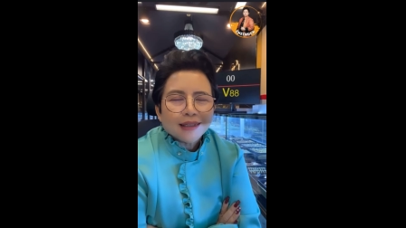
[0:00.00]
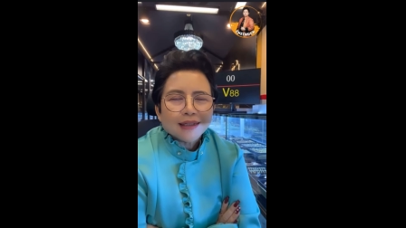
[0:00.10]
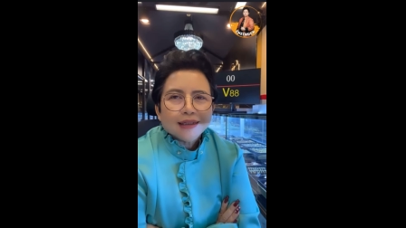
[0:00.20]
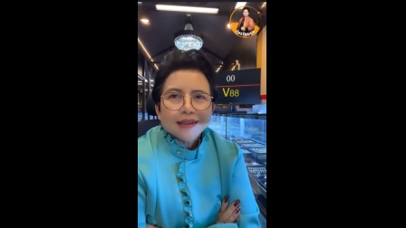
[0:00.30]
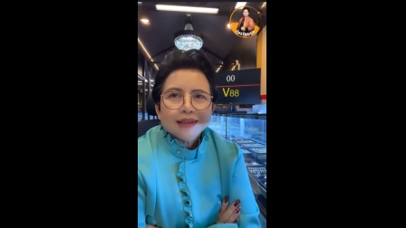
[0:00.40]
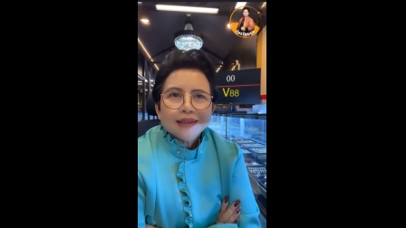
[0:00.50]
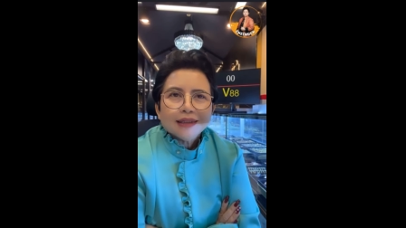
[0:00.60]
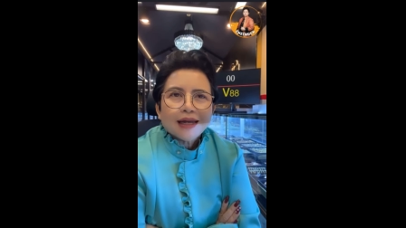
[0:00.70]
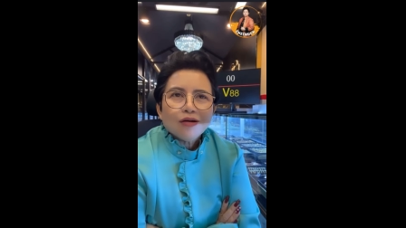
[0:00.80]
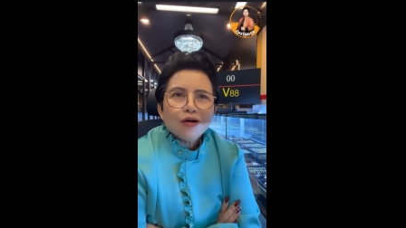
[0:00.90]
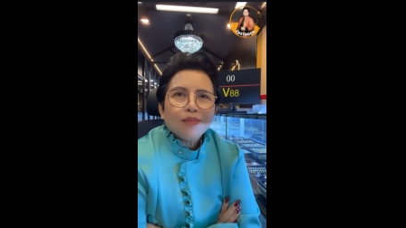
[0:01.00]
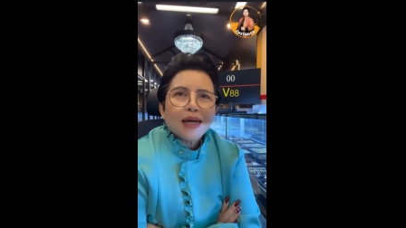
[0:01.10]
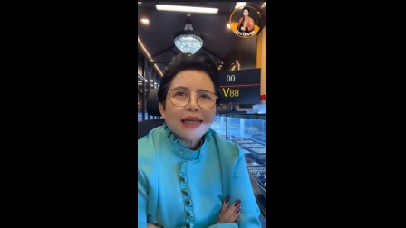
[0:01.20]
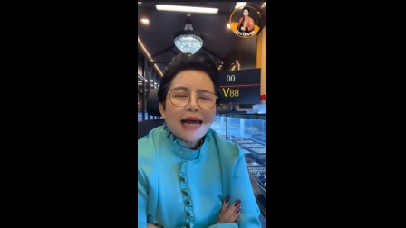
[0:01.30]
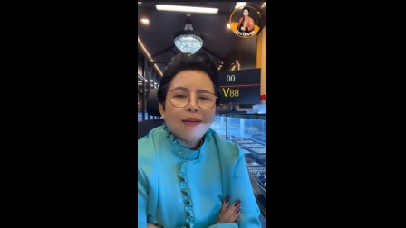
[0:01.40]
อ่าเขาก็
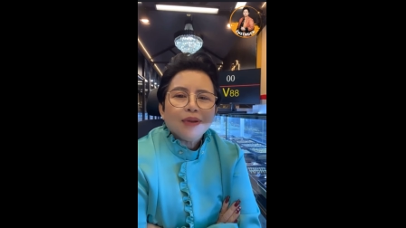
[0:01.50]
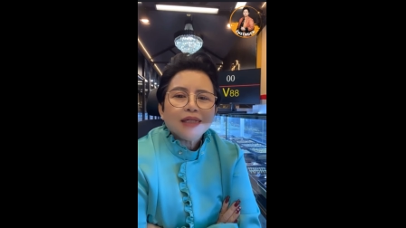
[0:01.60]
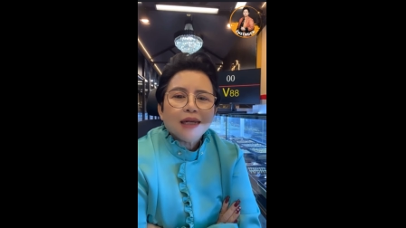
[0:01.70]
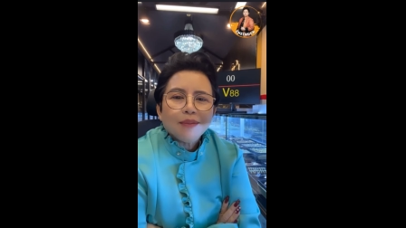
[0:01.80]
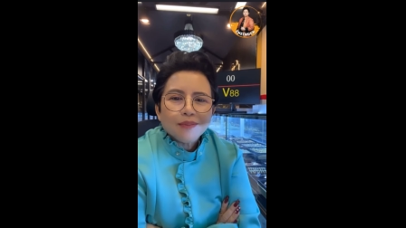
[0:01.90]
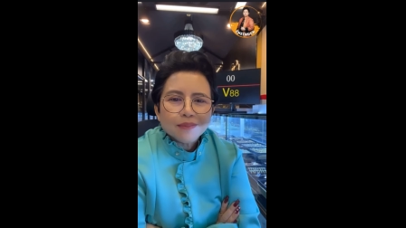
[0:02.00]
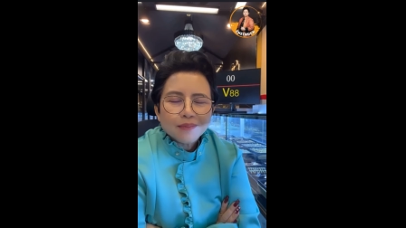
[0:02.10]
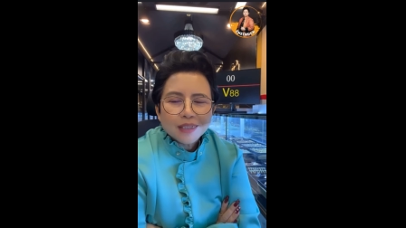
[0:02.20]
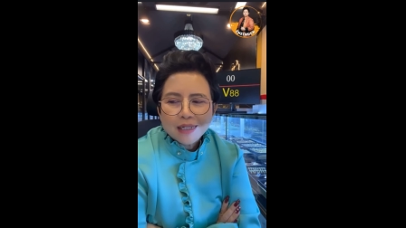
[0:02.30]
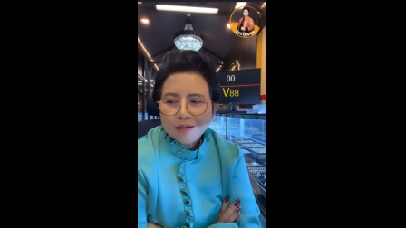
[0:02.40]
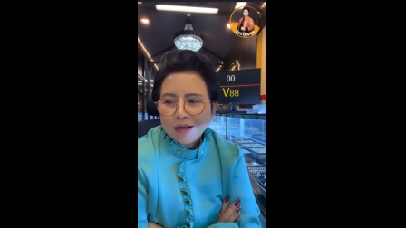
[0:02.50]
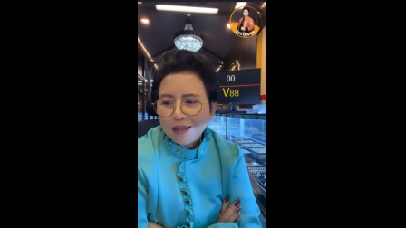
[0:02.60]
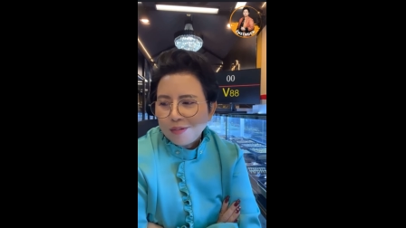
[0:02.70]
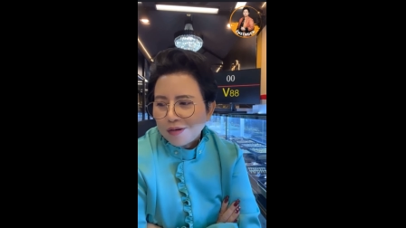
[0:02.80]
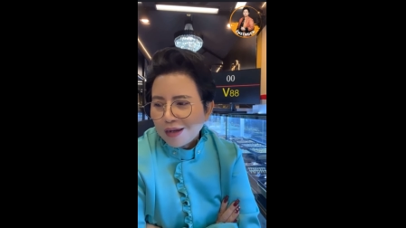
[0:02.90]
มาถามไม่เชฟเชฟ
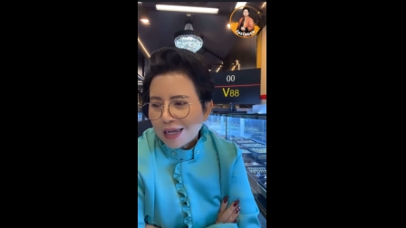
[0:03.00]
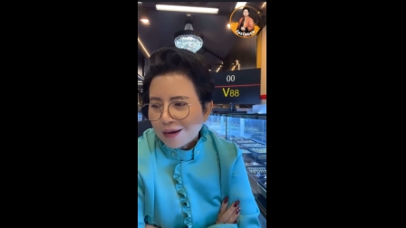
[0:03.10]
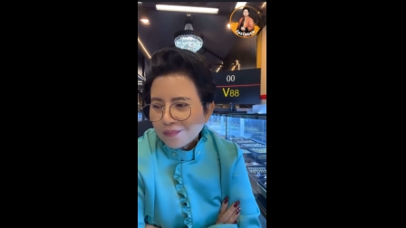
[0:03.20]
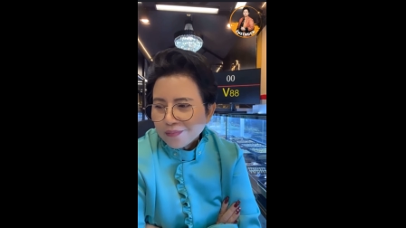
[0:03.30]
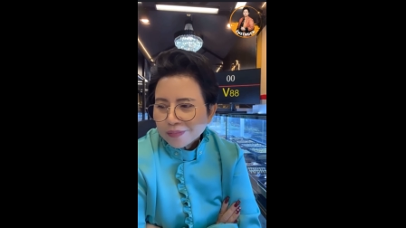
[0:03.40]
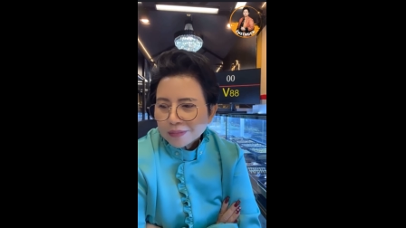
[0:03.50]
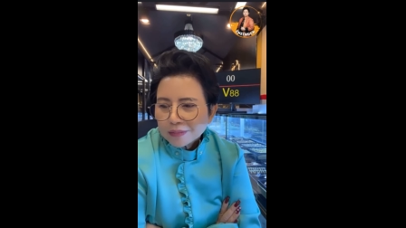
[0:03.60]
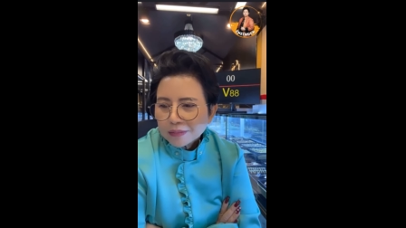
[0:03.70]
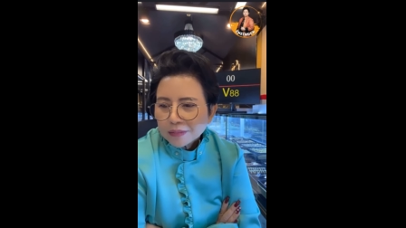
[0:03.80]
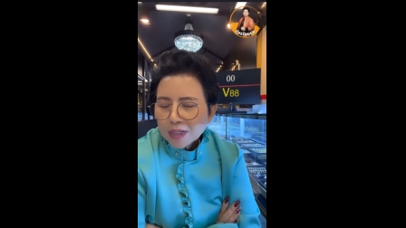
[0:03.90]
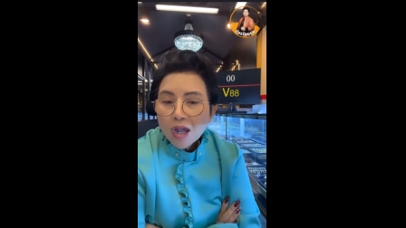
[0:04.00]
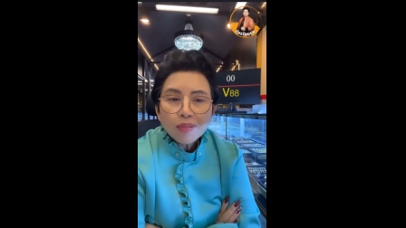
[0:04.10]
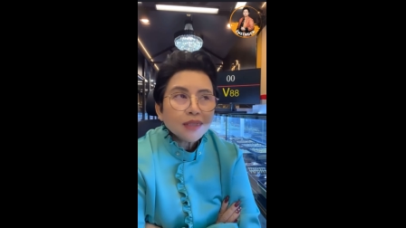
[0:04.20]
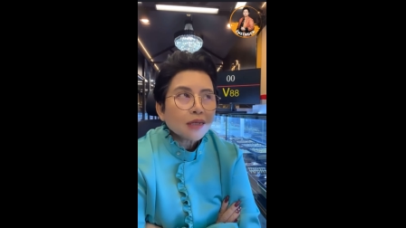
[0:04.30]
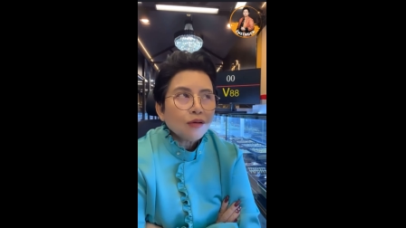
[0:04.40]
ก็เลยบอกว่า
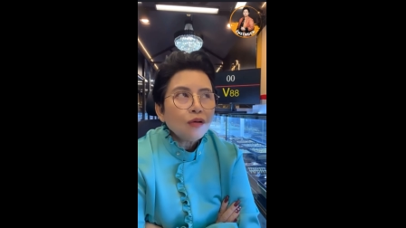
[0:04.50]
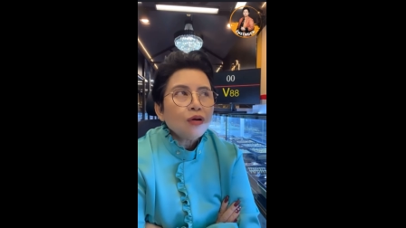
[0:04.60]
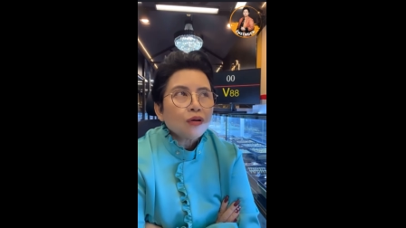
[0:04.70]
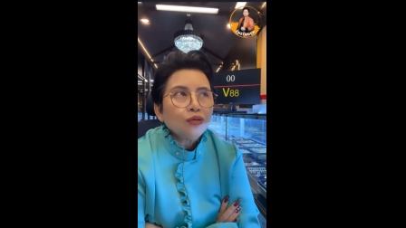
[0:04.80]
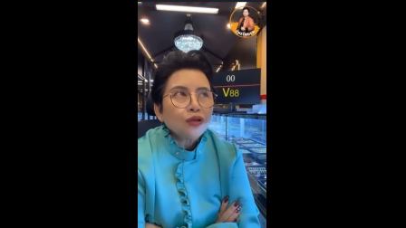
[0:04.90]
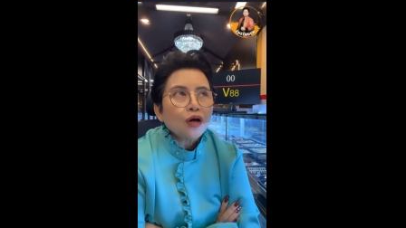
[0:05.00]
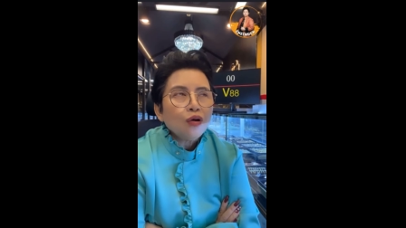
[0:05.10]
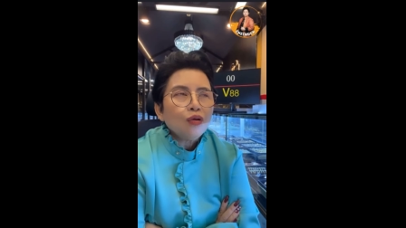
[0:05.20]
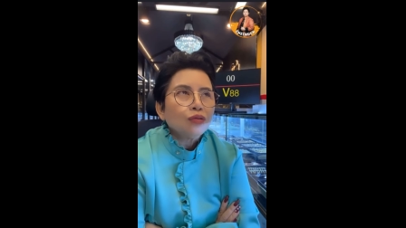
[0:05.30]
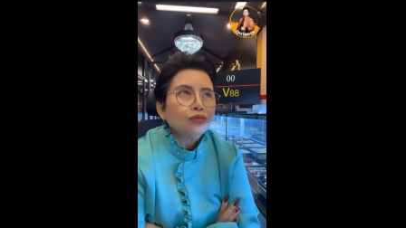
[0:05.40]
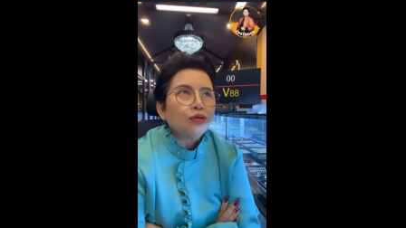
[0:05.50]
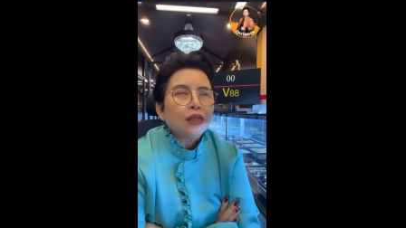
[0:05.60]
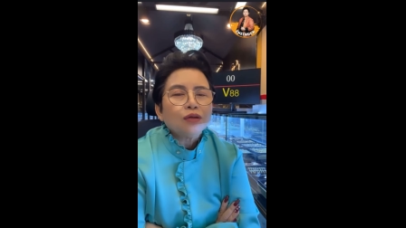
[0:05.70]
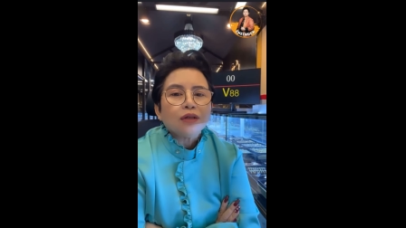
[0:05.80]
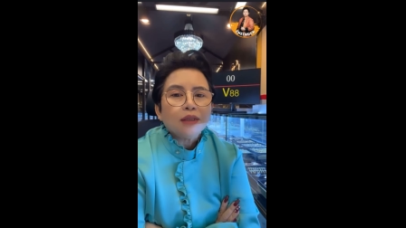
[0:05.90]
อ๋อพิษณุโลกคุณต้องลง
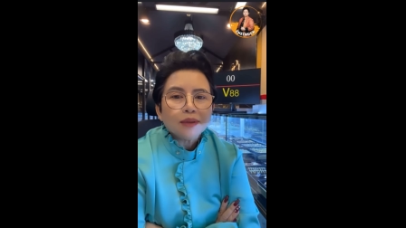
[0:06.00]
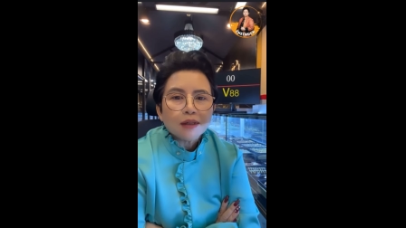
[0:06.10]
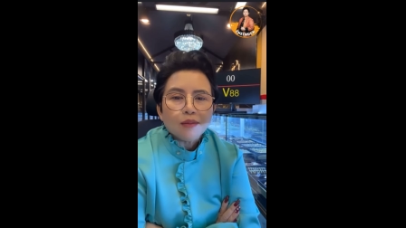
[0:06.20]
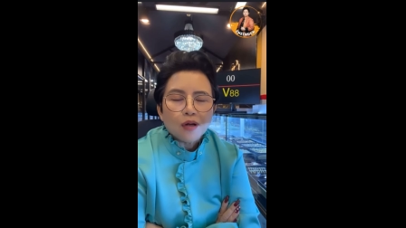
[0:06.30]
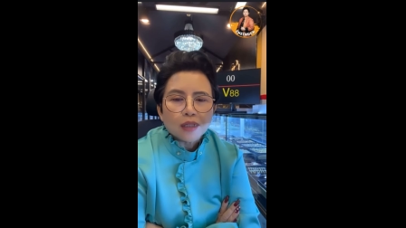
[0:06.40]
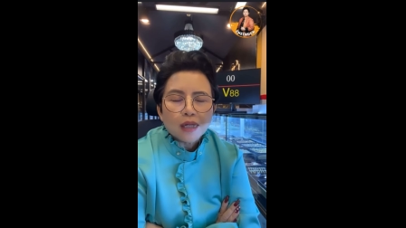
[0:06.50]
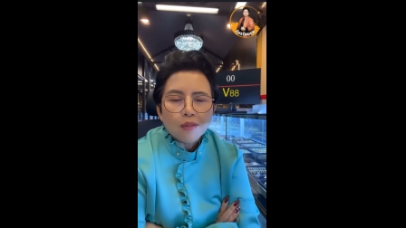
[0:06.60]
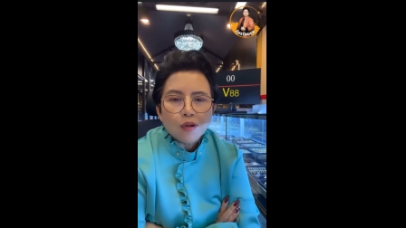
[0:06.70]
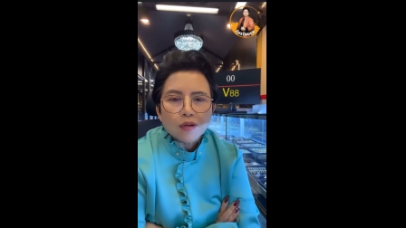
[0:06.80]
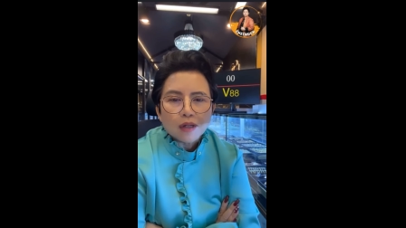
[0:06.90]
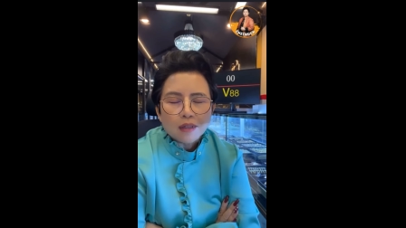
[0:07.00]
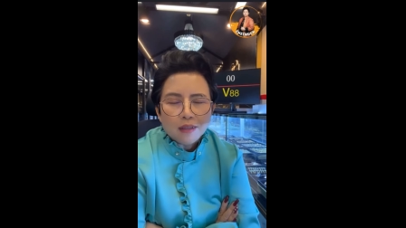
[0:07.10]
ตรงนั้นตรงนี้ไม่ใช่ก็บอกงี้เขาบอก